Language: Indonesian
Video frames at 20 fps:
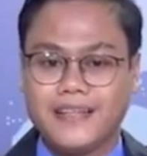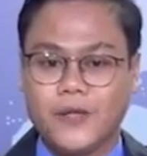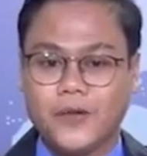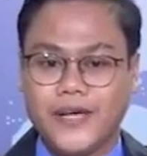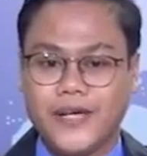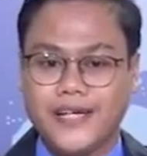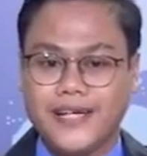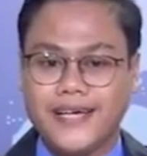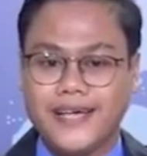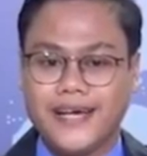
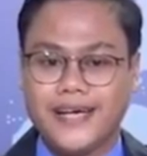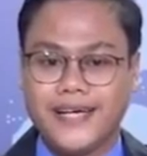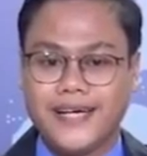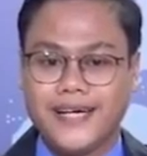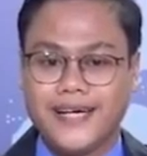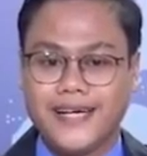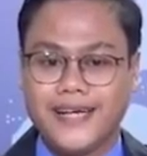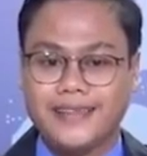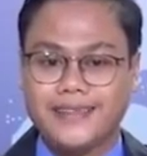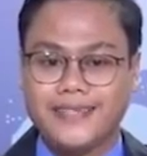tahun ini
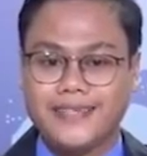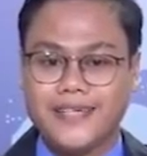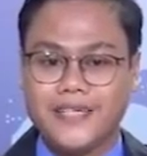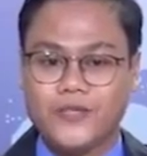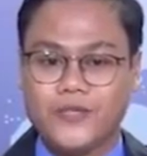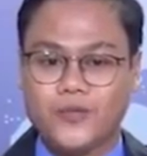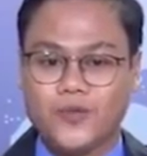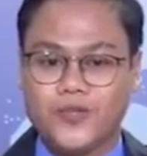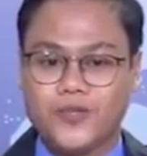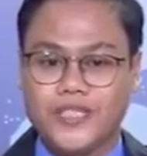Hari Raya
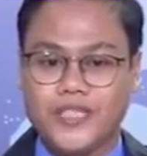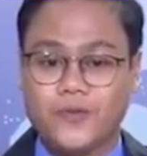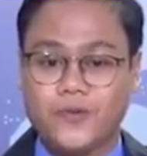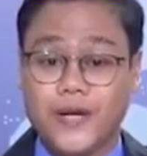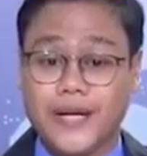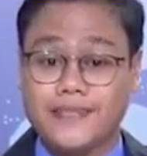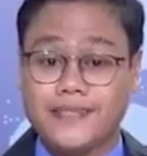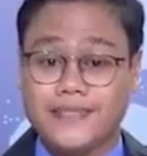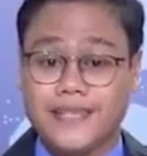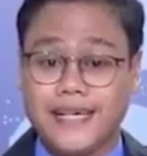Tri
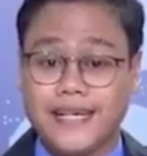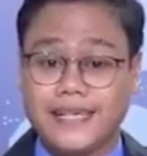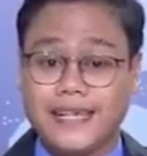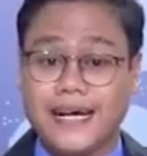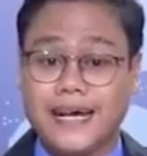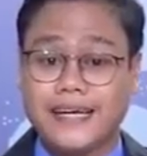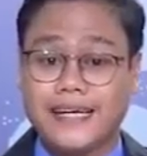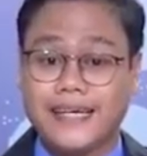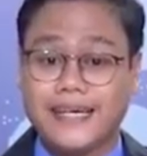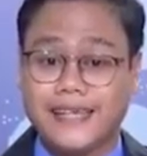Suci
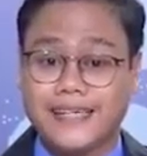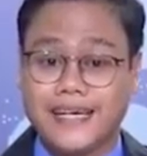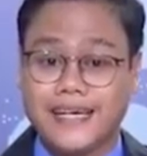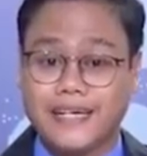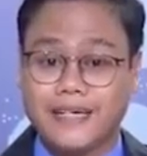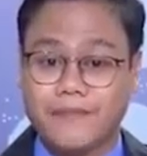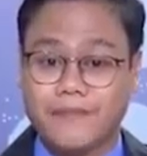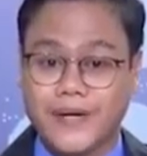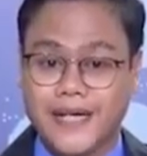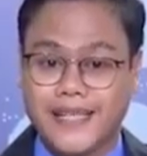Waisak
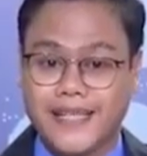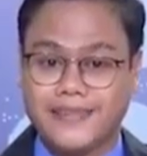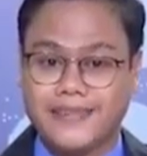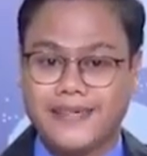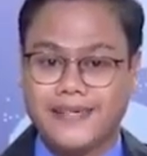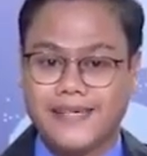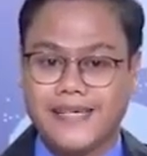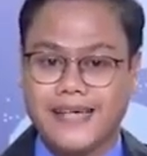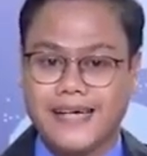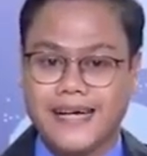akhirnya kembali
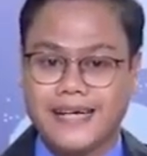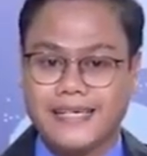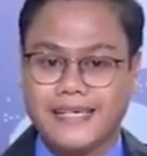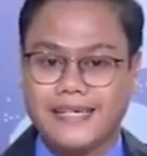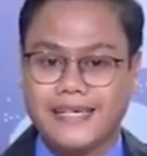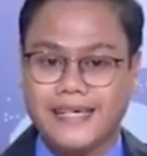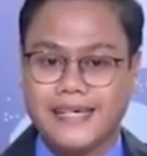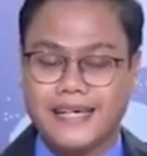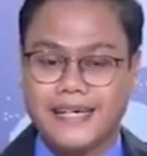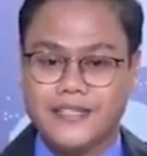terlihat.